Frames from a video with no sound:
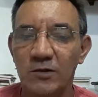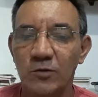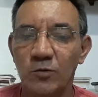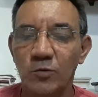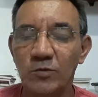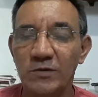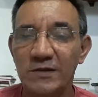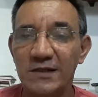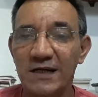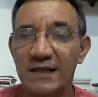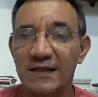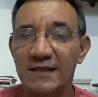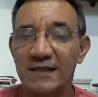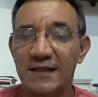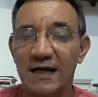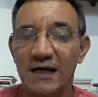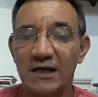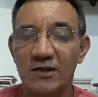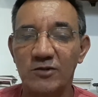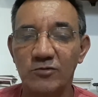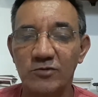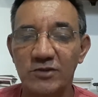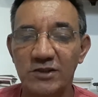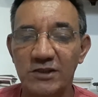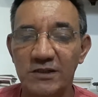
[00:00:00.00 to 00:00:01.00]
O
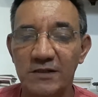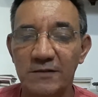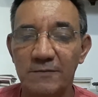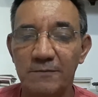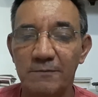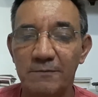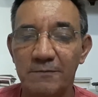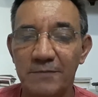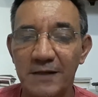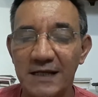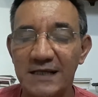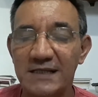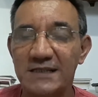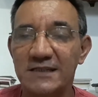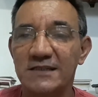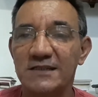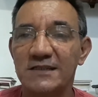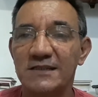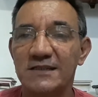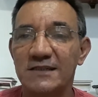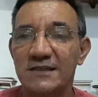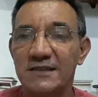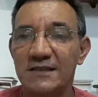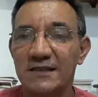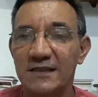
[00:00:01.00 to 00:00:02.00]
Tratado de
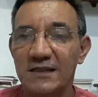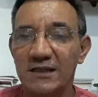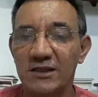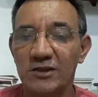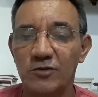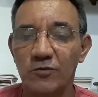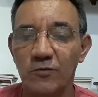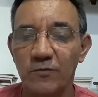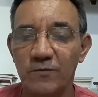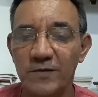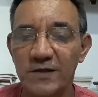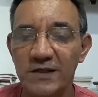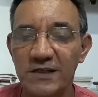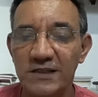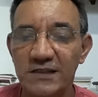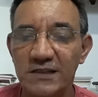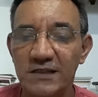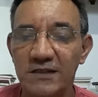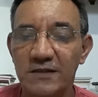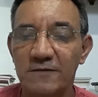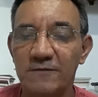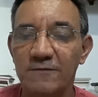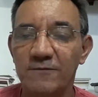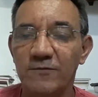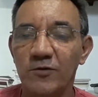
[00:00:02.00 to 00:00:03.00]

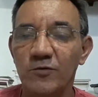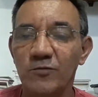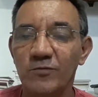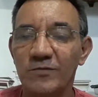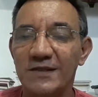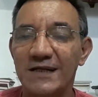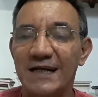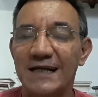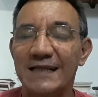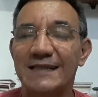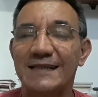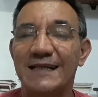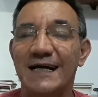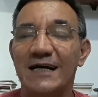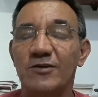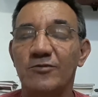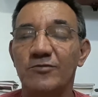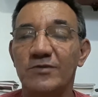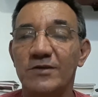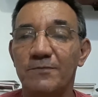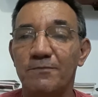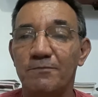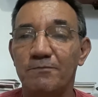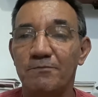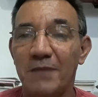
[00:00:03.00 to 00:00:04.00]
Brest-Litovsk foi um
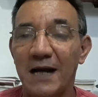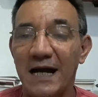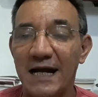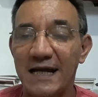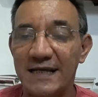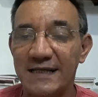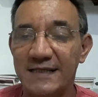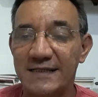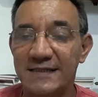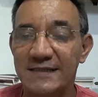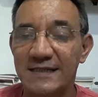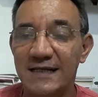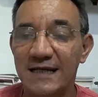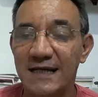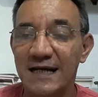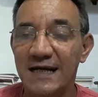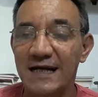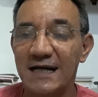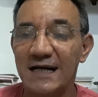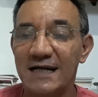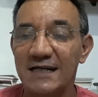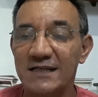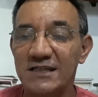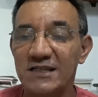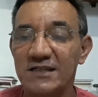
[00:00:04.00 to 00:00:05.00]
tratado de paz
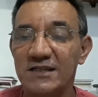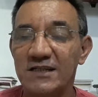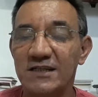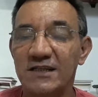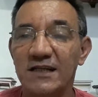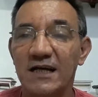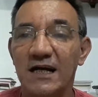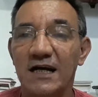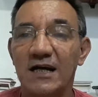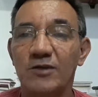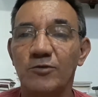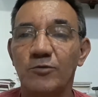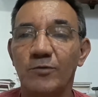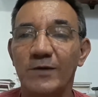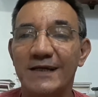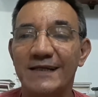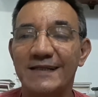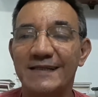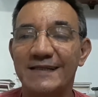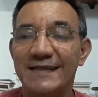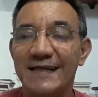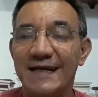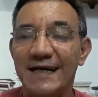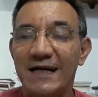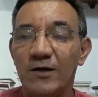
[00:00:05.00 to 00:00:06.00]
assinado
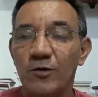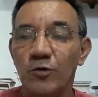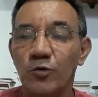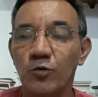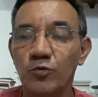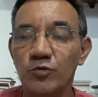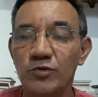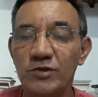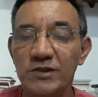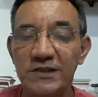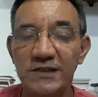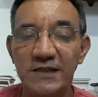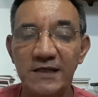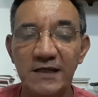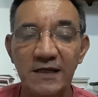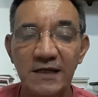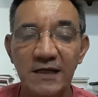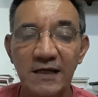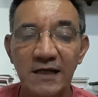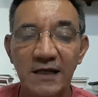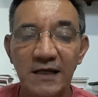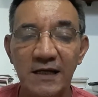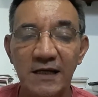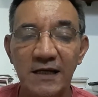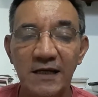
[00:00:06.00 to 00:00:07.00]
entre a
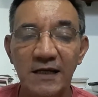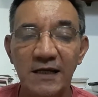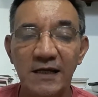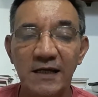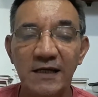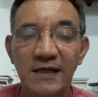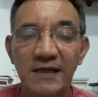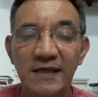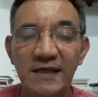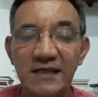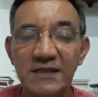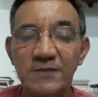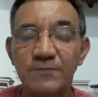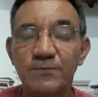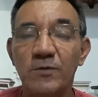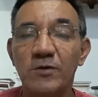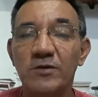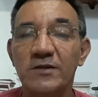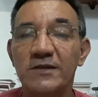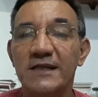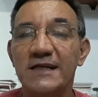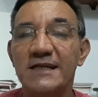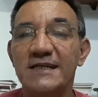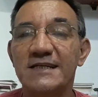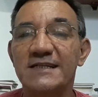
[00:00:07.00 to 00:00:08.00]
Rússia e as
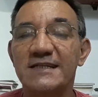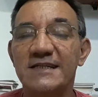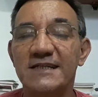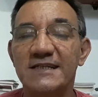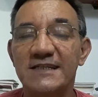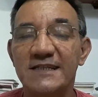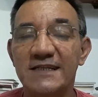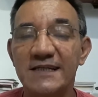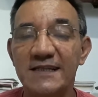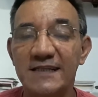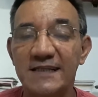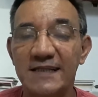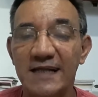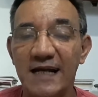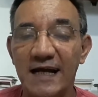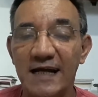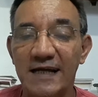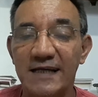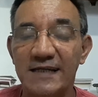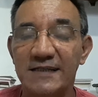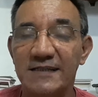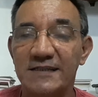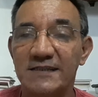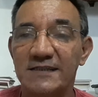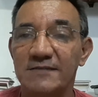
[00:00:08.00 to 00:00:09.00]
potências
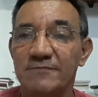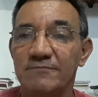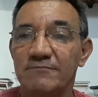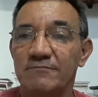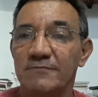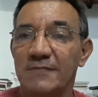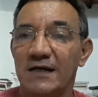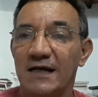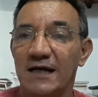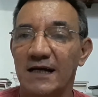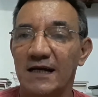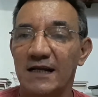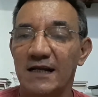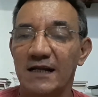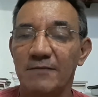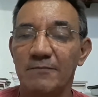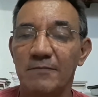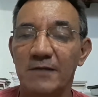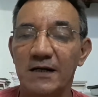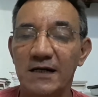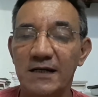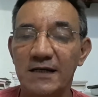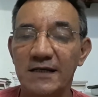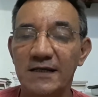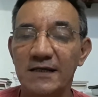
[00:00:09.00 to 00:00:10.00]
centrais,
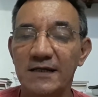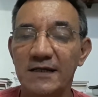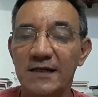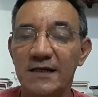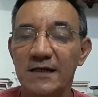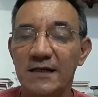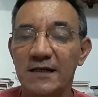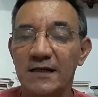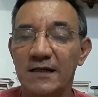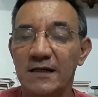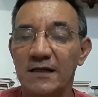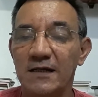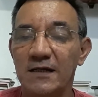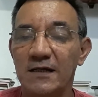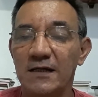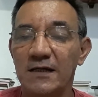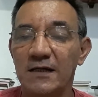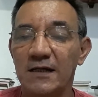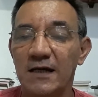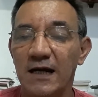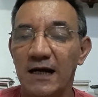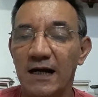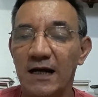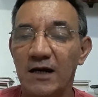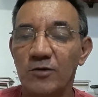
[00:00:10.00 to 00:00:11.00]
Alemanha,
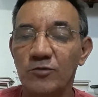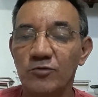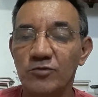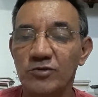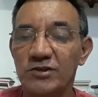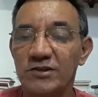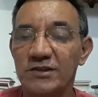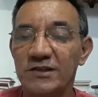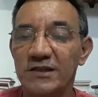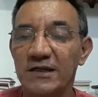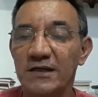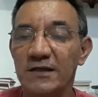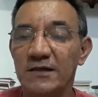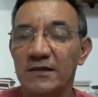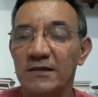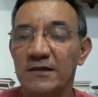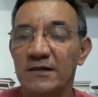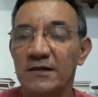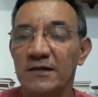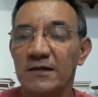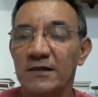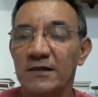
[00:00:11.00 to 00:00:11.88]
Áustria